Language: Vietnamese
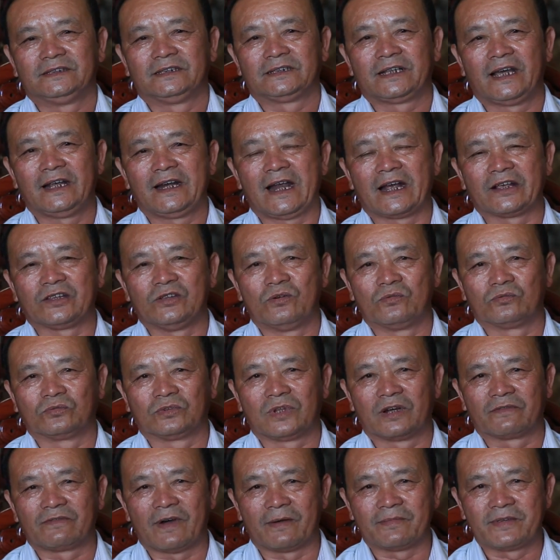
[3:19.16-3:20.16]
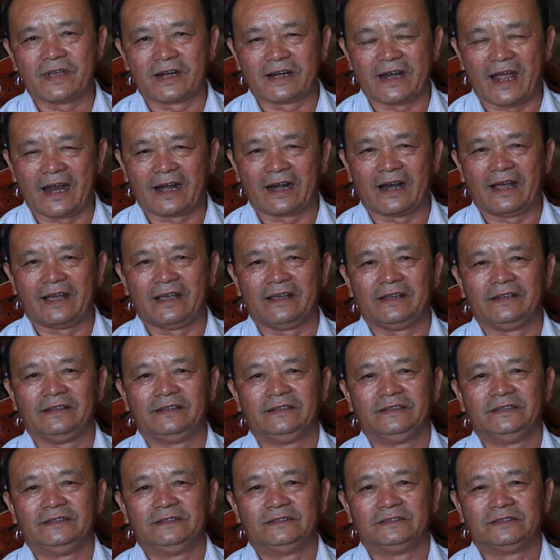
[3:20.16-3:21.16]
Thấy rằng dùng thực phẩm chức năng này
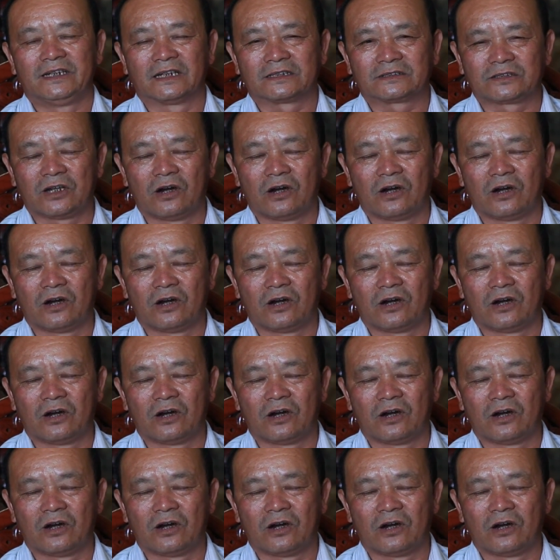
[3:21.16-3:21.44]
rất